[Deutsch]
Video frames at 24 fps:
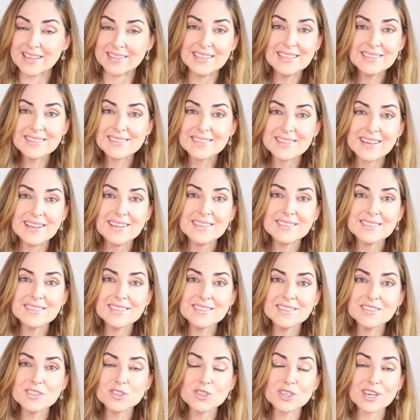er nicht
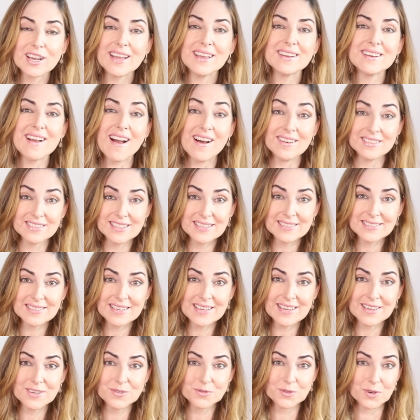selten schräg
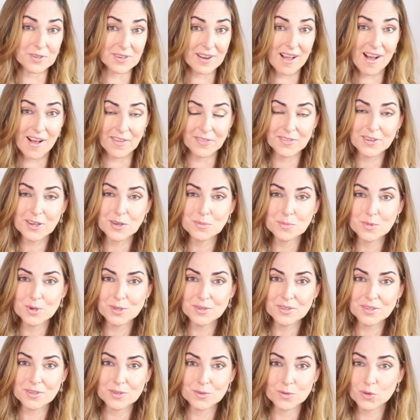angesehen von anderen
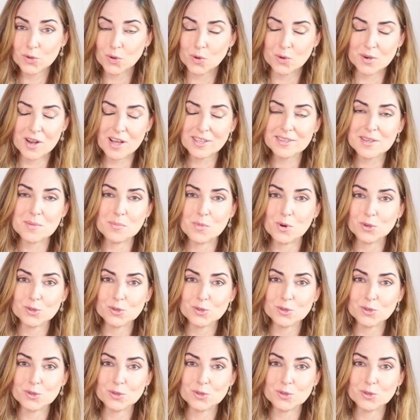Müttern, so nach dem